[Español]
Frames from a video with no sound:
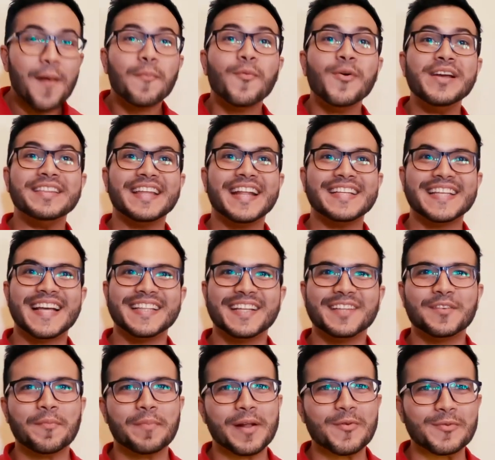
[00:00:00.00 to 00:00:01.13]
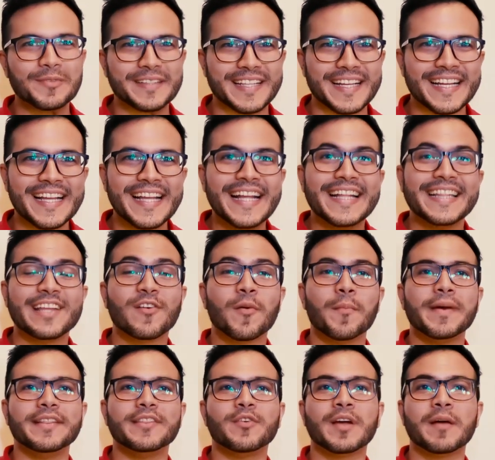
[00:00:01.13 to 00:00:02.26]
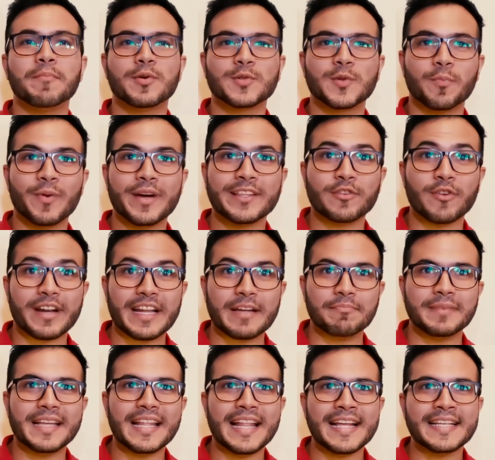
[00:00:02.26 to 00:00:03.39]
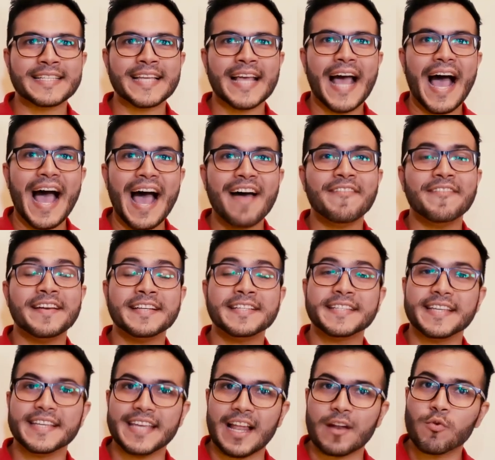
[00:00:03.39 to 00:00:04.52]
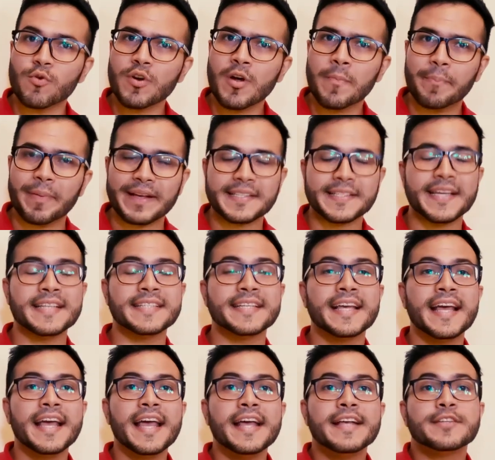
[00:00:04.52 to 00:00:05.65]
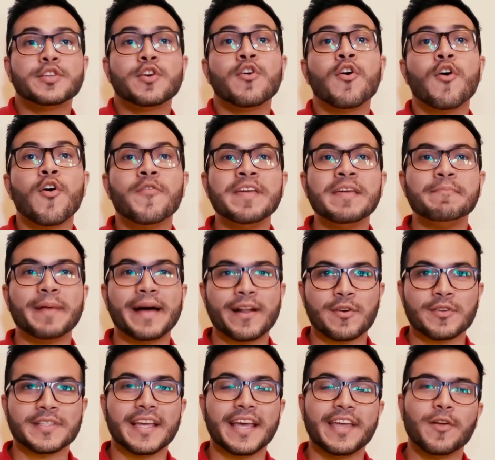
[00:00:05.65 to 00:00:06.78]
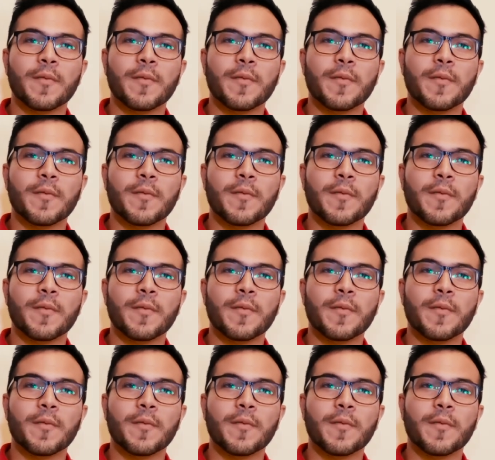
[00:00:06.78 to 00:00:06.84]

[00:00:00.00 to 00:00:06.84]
Muy interesante tu pregunta. Te comento que por supuesto reptiles, aves y algunos peces son ovíparos.